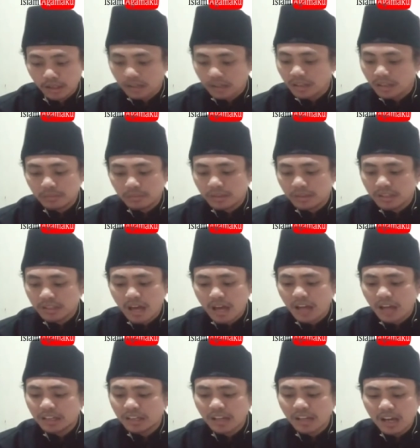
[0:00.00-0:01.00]
Tapi tak
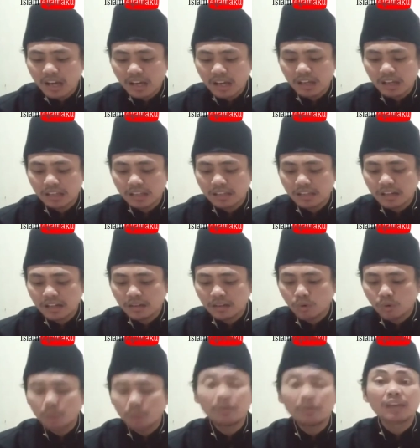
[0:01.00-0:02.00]
ada yang
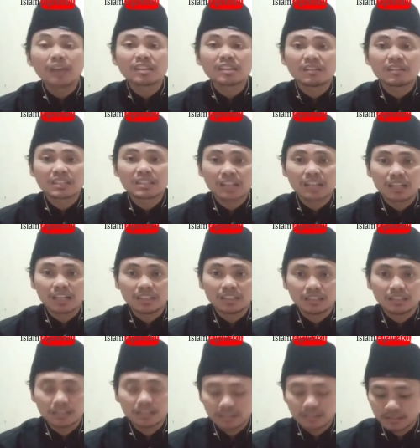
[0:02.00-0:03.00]
robek sama sekali.
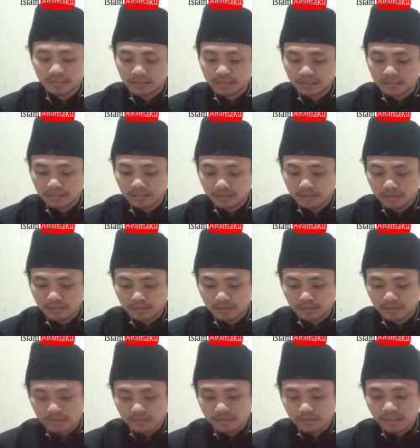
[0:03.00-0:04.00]

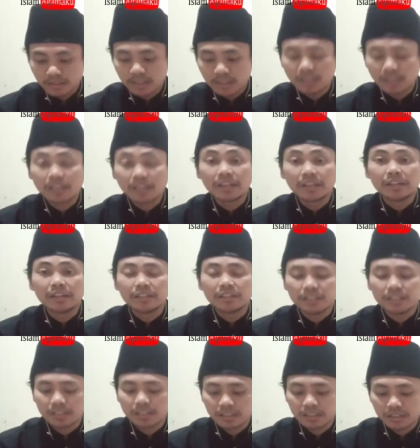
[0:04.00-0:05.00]
Katanya Dedi.